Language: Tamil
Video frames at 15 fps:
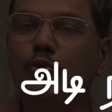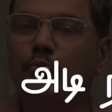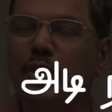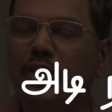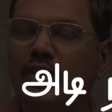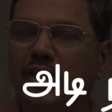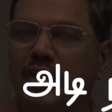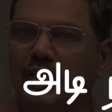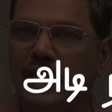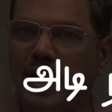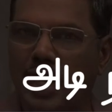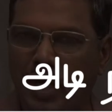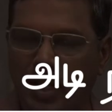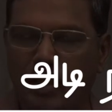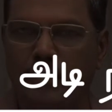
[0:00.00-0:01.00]
முப்பத்தி எட்டு
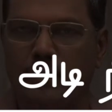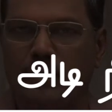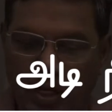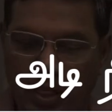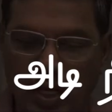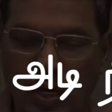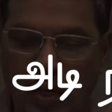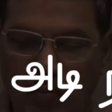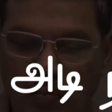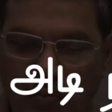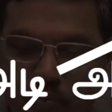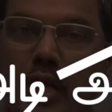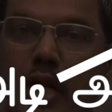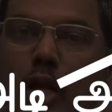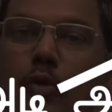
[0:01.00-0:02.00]
அடி நீளம்
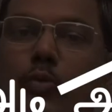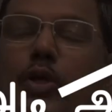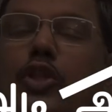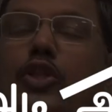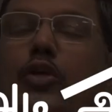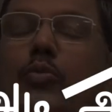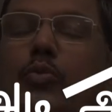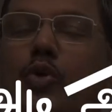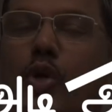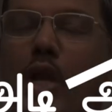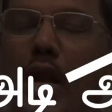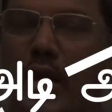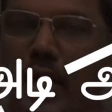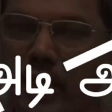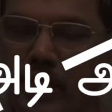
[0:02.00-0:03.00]
எழுபத்தி மூணு
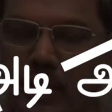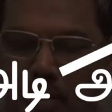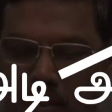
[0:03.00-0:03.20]
அடி